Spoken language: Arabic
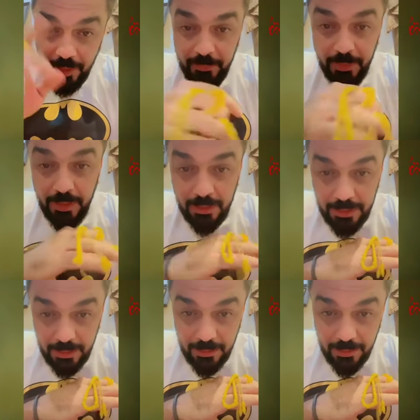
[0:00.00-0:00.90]
أهم
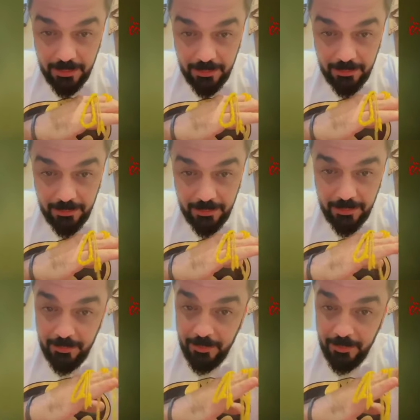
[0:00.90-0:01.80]
حاجة
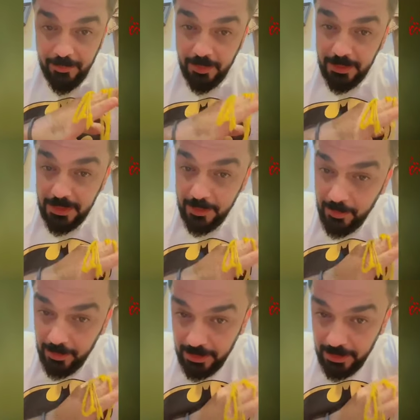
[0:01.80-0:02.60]
ما تستعملوا